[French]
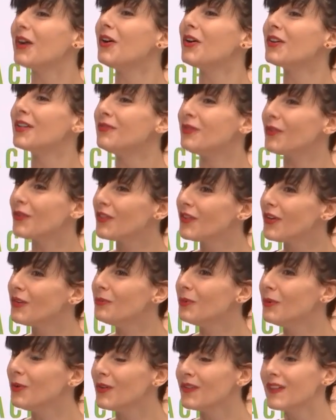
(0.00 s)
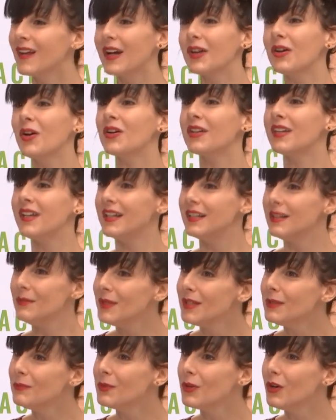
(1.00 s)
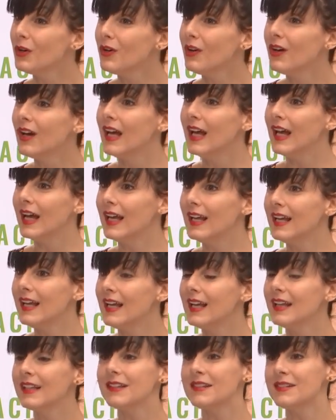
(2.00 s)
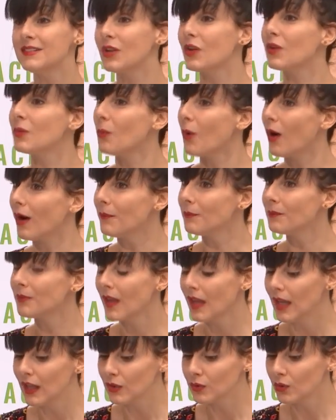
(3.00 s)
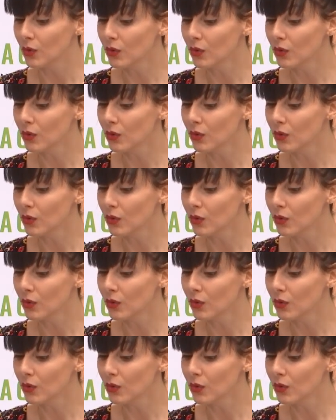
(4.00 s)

Et un corps qui fonctionne mieux, c'est un corps qui élimine mieux et qui stocke moins.